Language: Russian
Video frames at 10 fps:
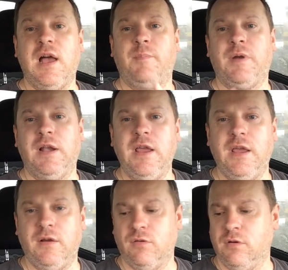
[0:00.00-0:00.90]
за
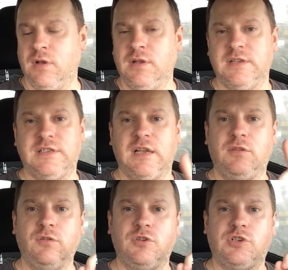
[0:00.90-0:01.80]
обклейку,
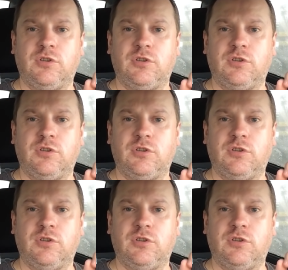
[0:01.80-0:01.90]
за то,